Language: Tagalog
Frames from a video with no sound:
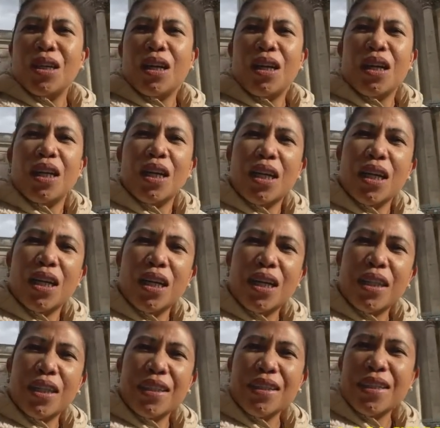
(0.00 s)

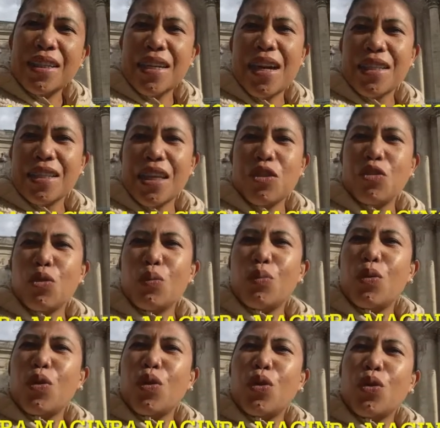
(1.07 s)
Uh, tinatanong
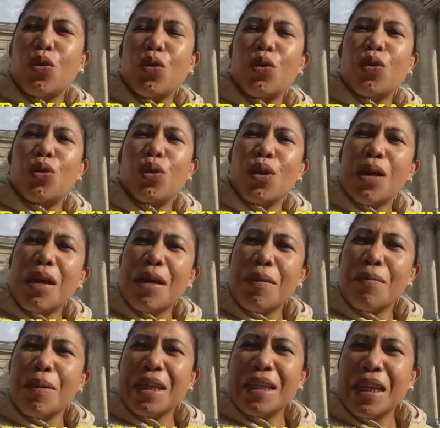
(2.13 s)
po kung
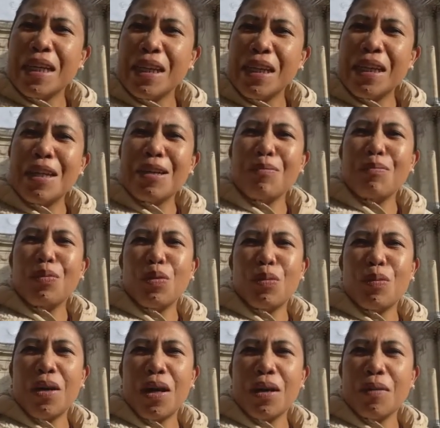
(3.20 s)
madali lang po
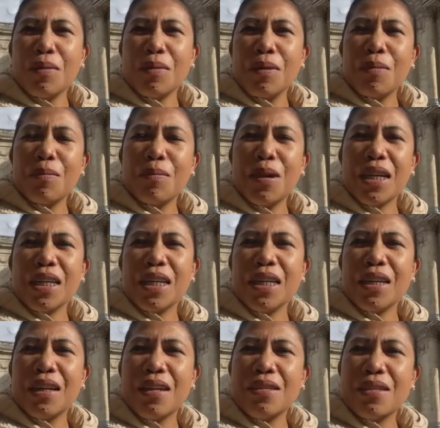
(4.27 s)
bang
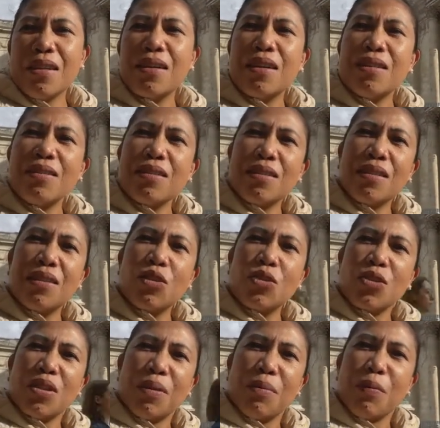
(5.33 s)
maging residence dito
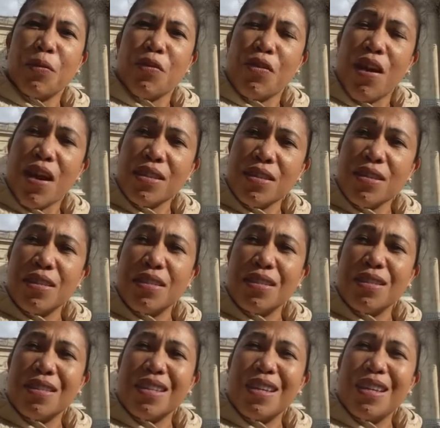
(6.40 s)
sa
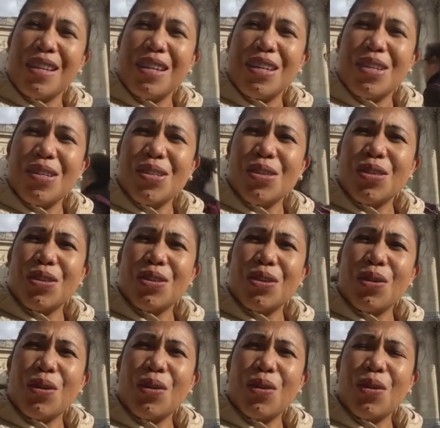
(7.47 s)
France. So,
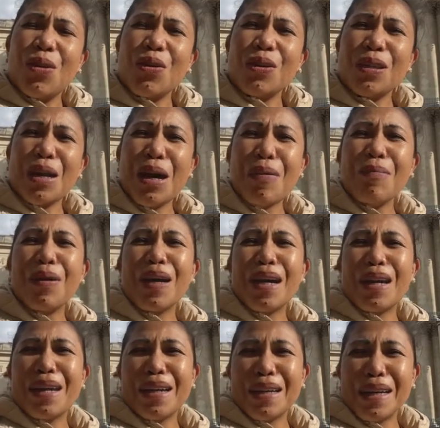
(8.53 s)

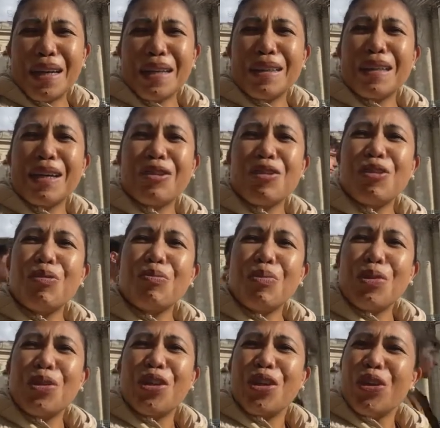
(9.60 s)
napakalaking tanong
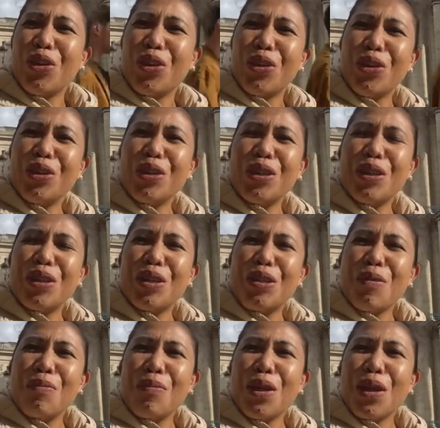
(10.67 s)
po yon
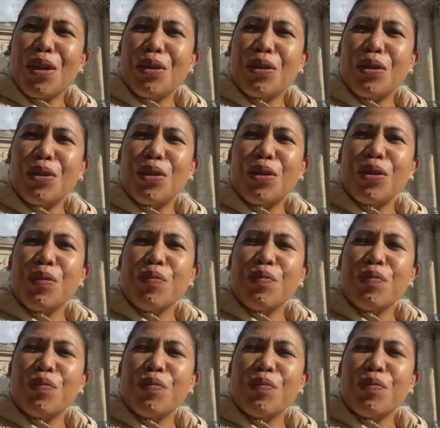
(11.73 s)
Pero,